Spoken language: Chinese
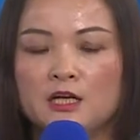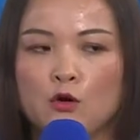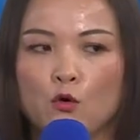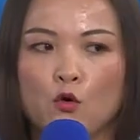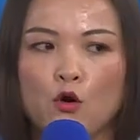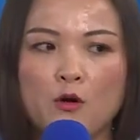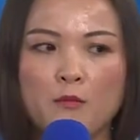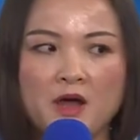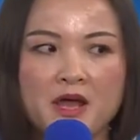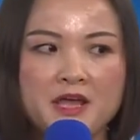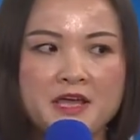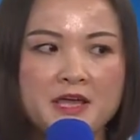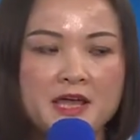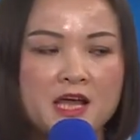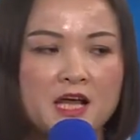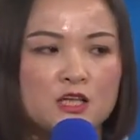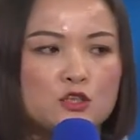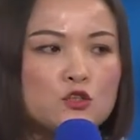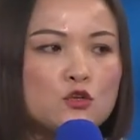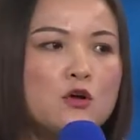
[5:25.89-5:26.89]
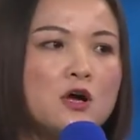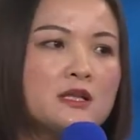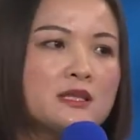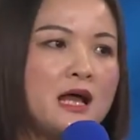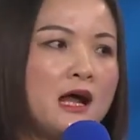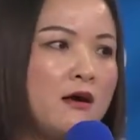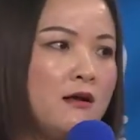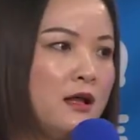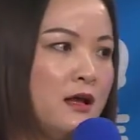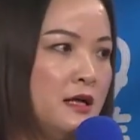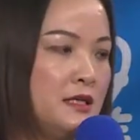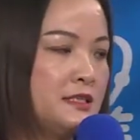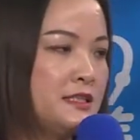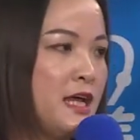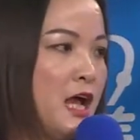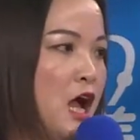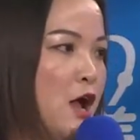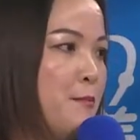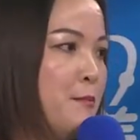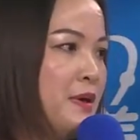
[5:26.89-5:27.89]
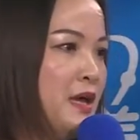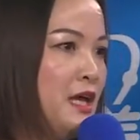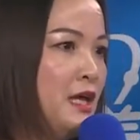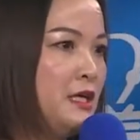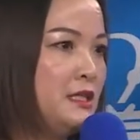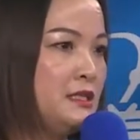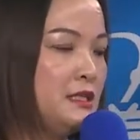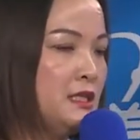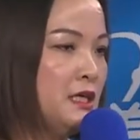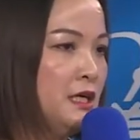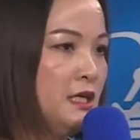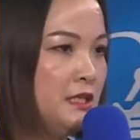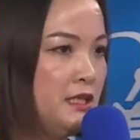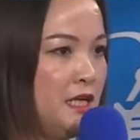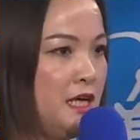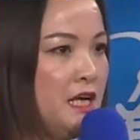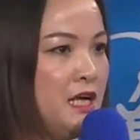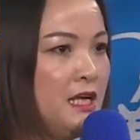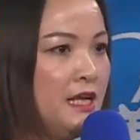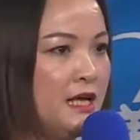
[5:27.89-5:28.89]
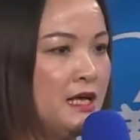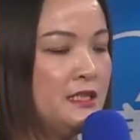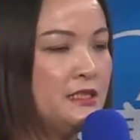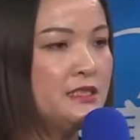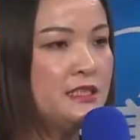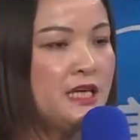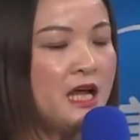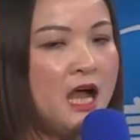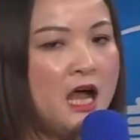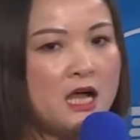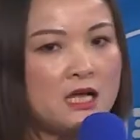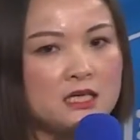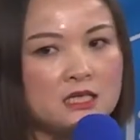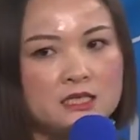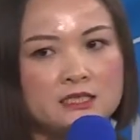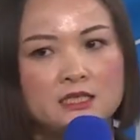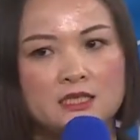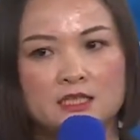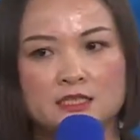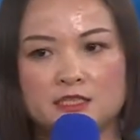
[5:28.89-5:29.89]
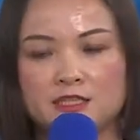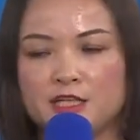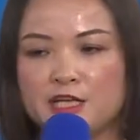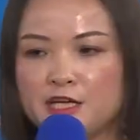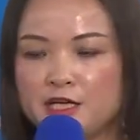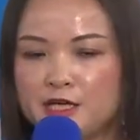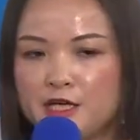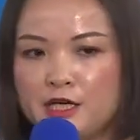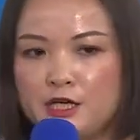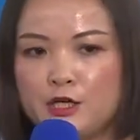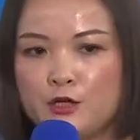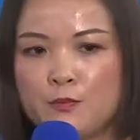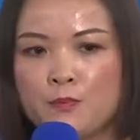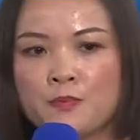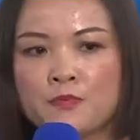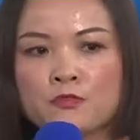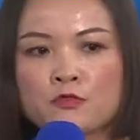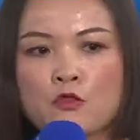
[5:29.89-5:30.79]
我们也做到了产品低廉价格的第一，